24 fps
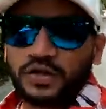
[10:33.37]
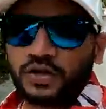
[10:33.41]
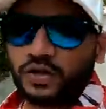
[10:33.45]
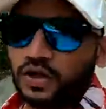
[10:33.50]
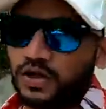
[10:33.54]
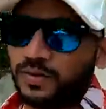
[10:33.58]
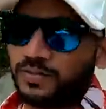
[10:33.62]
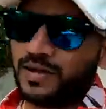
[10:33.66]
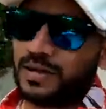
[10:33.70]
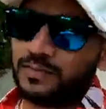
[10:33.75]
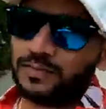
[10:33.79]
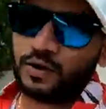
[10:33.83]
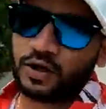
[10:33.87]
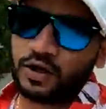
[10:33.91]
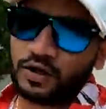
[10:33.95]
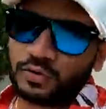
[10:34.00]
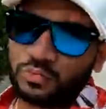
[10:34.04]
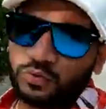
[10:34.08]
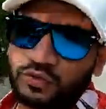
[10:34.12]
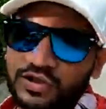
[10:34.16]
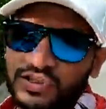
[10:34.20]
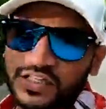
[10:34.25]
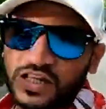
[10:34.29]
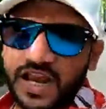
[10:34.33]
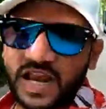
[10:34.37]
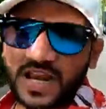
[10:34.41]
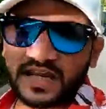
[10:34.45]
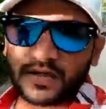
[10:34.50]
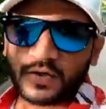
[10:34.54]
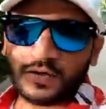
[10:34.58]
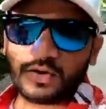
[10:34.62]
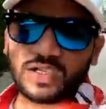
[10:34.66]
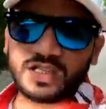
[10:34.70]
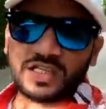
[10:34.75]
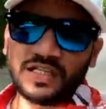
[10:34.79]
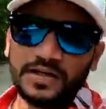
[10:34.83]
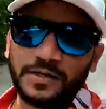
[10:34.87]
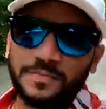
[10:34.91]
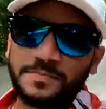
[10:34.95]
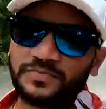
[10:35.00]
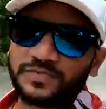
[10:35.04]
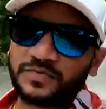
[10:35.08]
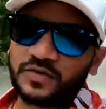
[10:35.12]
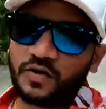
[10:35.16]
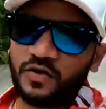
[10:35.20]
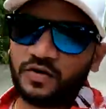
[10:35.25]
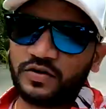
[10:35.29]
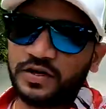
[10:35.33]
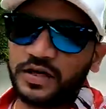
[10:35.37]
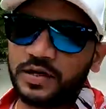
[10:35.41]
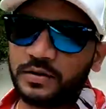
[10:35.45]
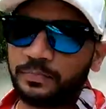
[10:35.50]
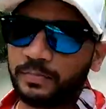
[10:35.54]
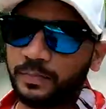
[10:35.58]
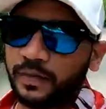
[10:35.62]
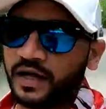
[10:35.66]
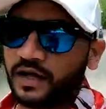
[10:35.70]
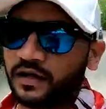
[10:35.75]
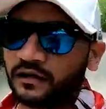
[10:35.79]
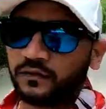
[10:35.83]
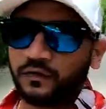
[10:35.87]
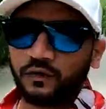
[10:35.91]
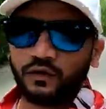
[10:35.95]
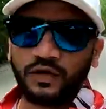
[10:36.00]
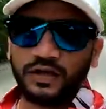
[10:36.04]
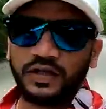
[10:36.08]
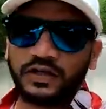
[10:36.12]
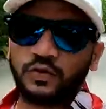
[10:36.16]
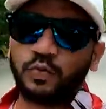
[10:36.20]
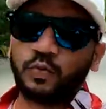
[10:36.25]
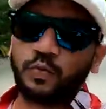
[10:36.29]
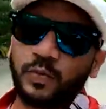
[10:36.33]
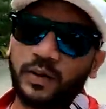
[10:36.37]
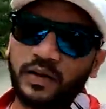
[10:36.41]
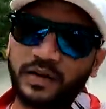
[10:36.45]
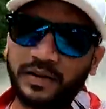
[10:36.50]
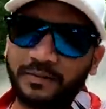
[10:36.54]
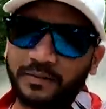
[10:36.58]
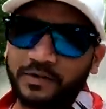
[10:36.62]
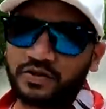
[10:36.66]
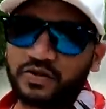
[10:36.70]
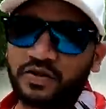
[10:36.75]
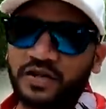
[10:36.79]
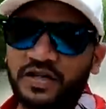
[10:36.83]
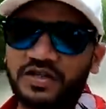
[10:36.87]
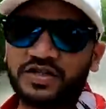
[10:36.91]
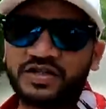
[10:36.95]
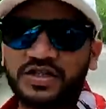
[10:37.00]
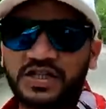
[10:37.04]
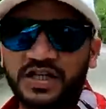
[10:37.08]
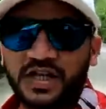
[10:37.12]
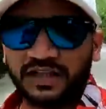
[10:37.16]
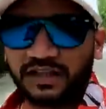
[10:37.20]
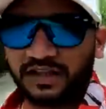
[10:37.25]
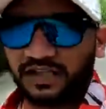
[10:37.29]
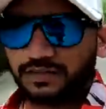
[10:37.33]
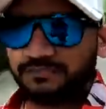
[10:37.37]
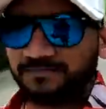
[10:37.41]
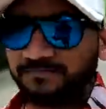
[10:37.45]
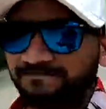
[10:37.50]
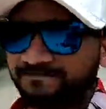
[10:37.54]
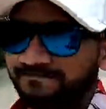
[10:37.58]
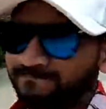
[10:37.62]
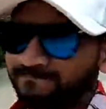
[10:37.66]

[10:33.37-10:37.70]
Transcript: तो अभी हम लोगों ने तो कुछ लिया नहीं क्योंकि ऑलरेडी पेट फुल है दोपहर में जो लंच किया था